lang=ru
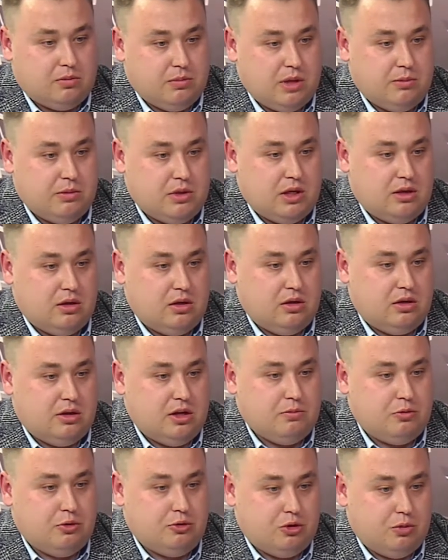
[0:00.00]
мы обязательно к
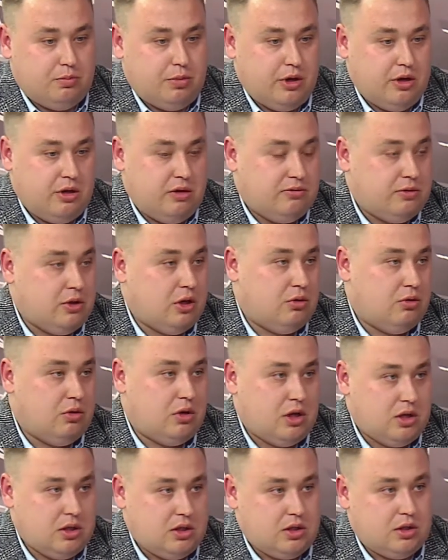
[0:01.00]
нему еще поедем второй
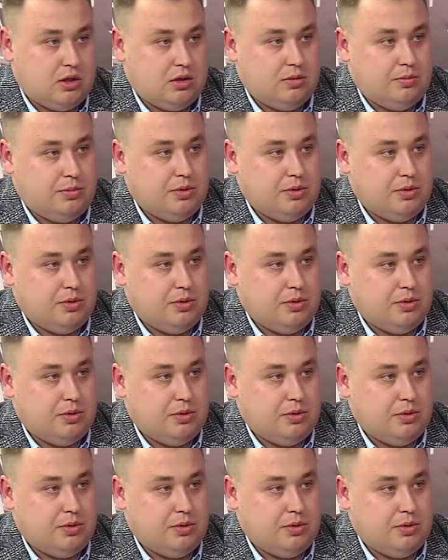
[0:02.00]
раз,